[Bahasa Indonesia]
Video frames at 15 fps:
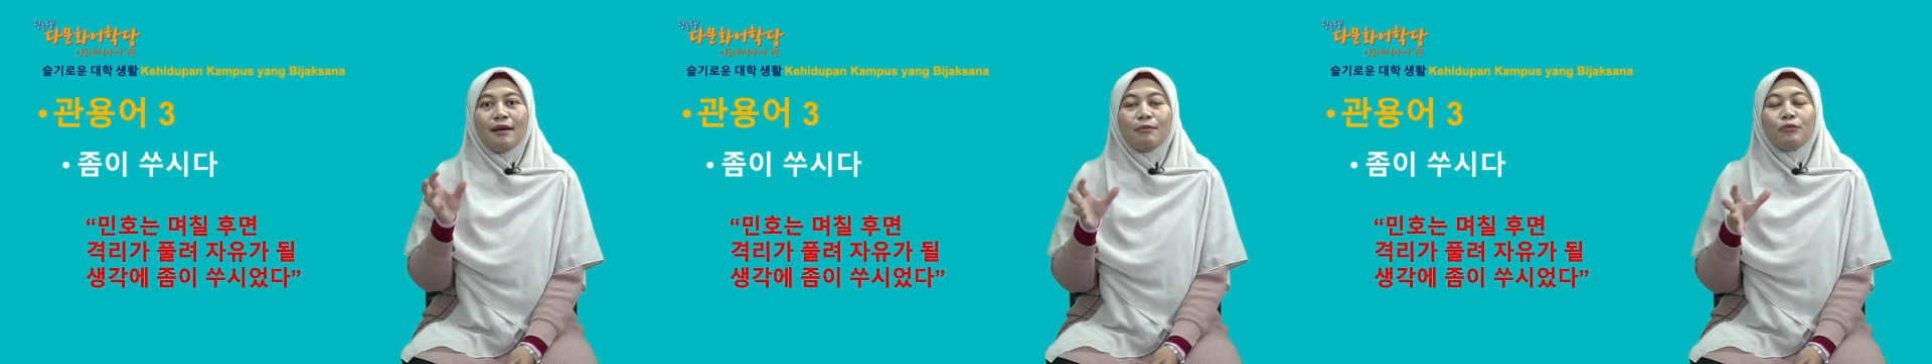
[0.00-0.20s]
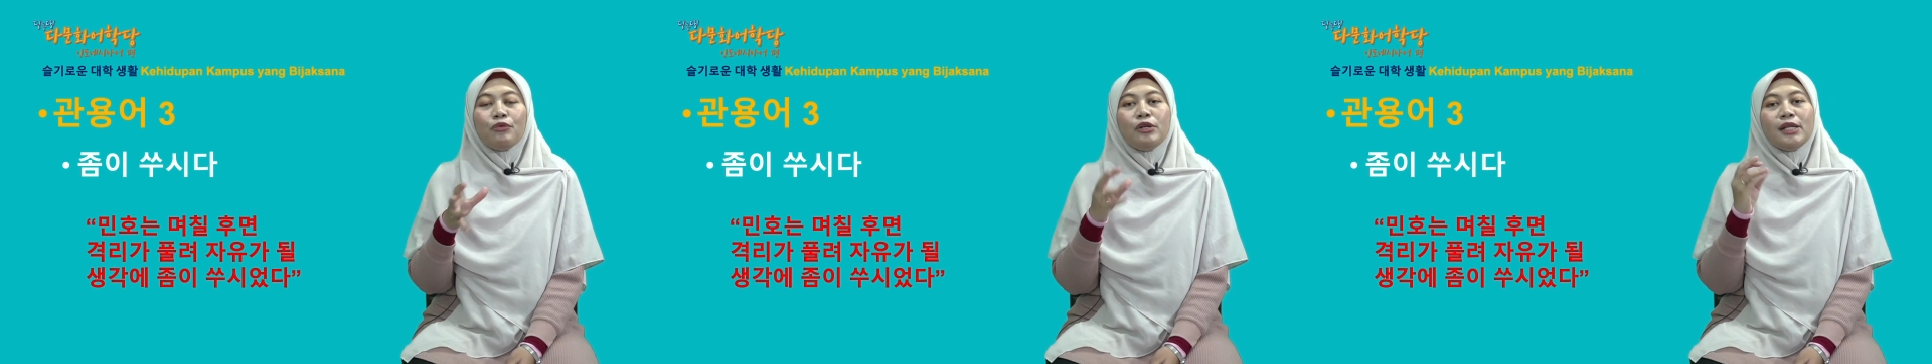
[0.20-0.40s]

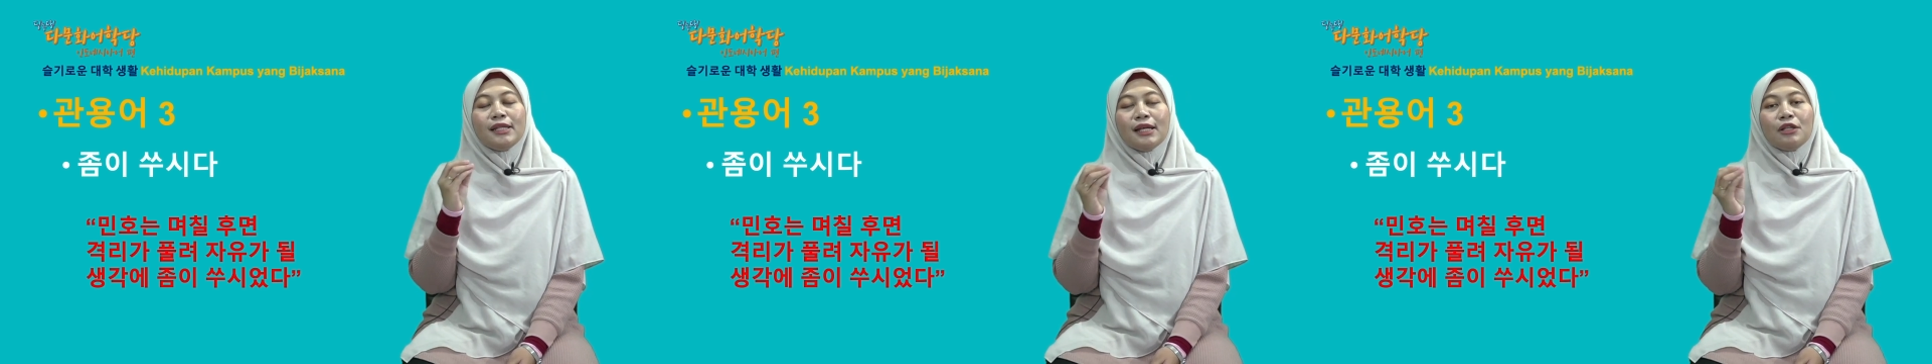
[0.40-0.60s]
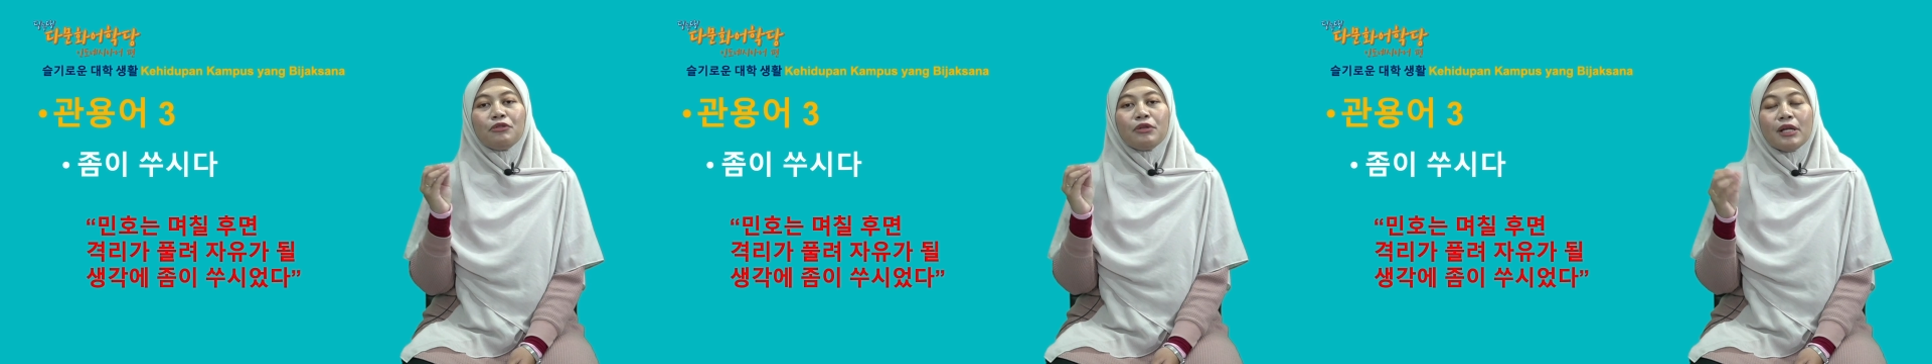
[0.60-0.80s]

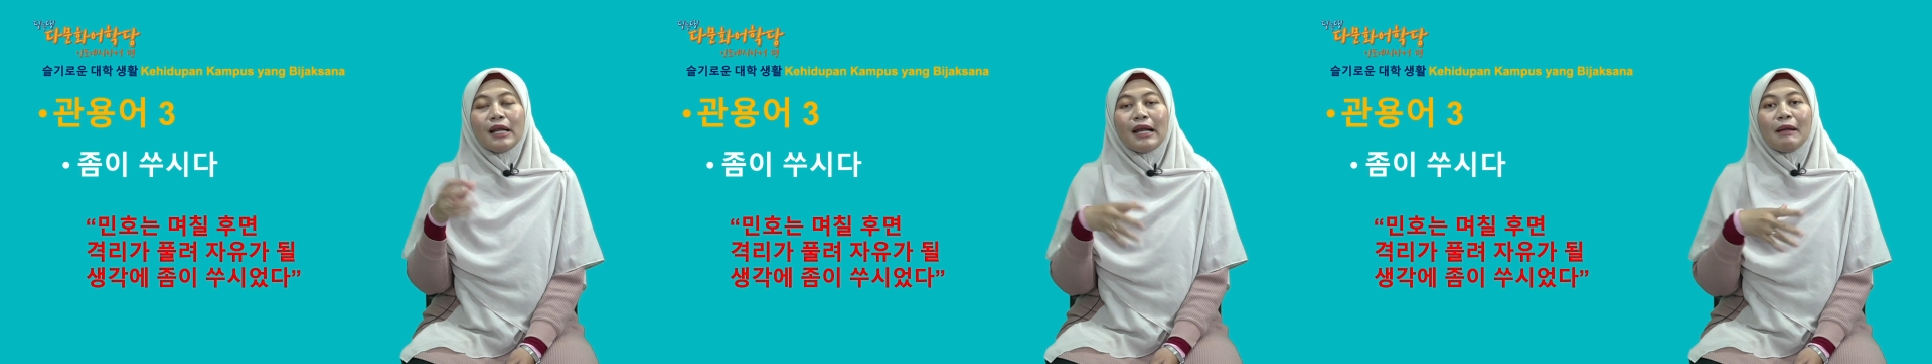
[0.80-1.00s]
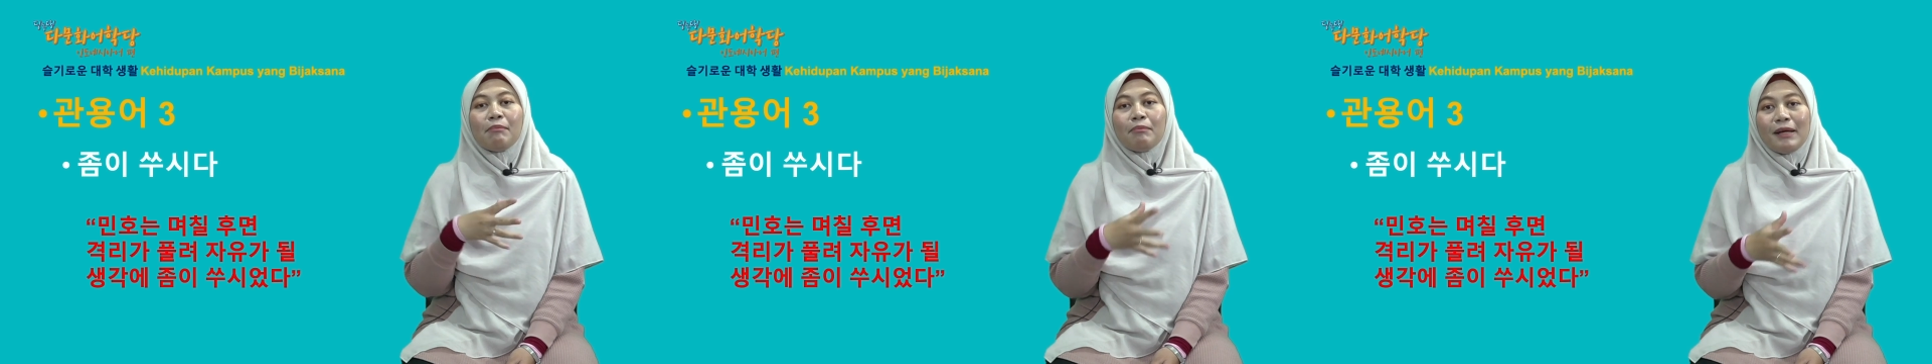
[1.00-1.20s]
Pulita itu
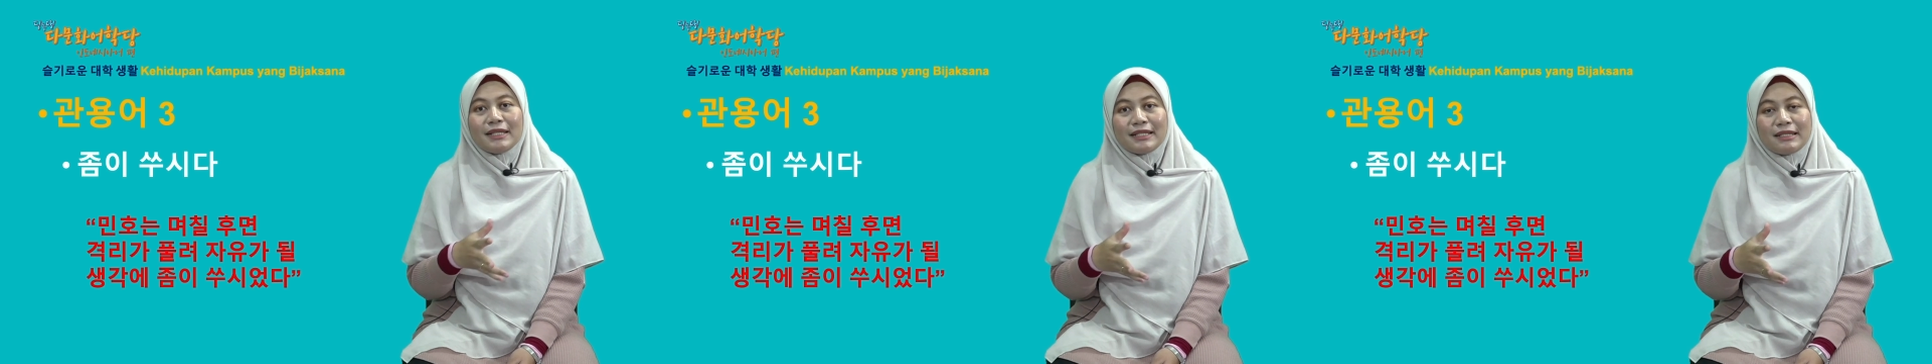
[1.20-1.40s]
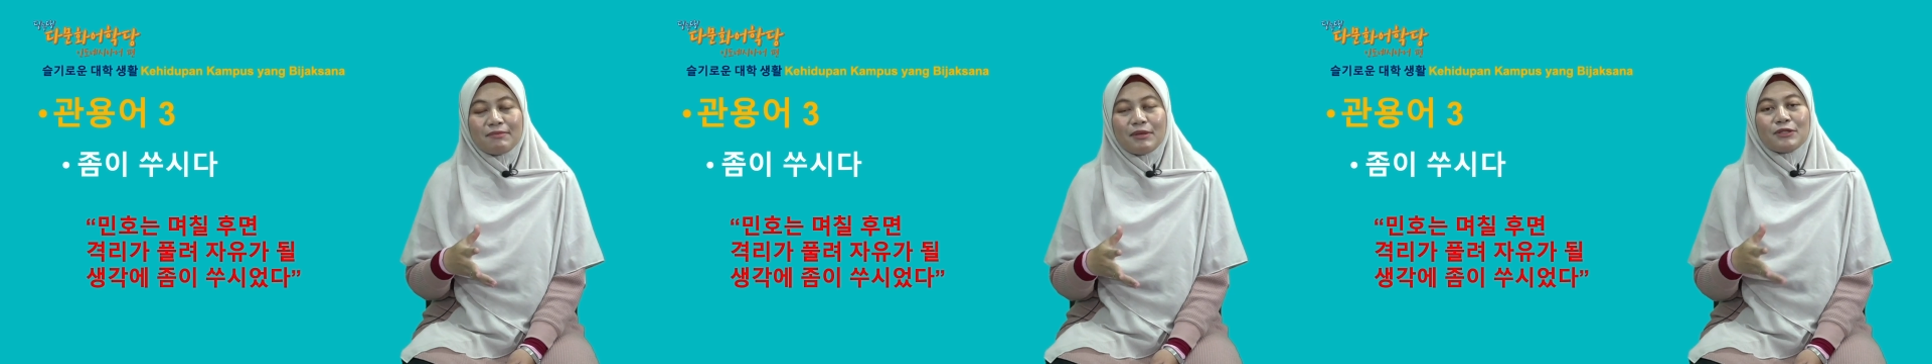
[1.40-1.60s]
adalah
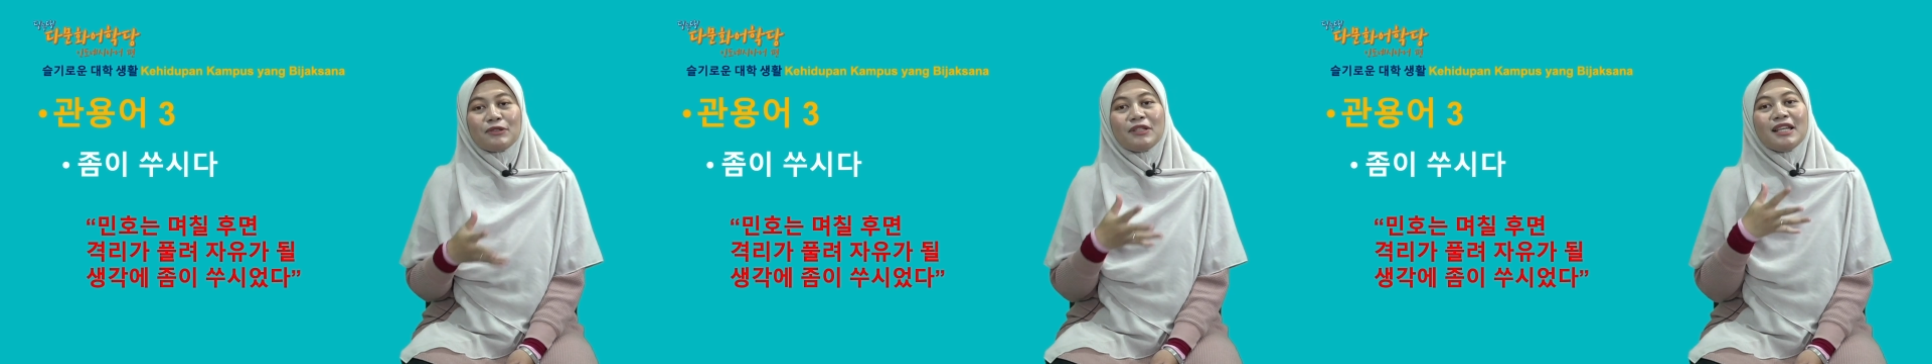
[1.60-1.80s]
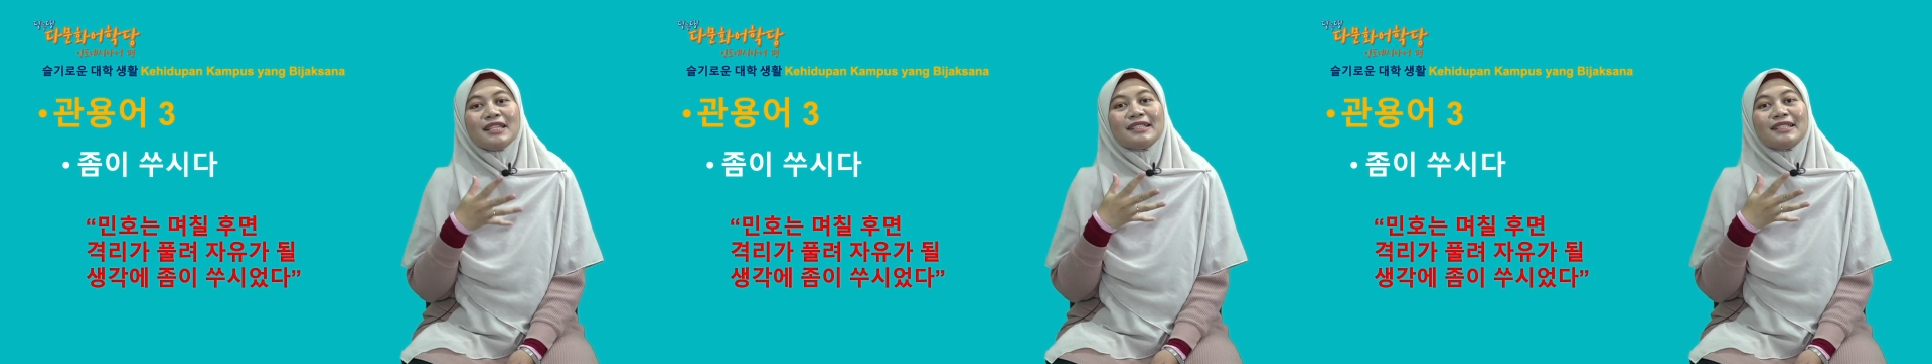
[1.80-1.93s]
lepas, maksudnya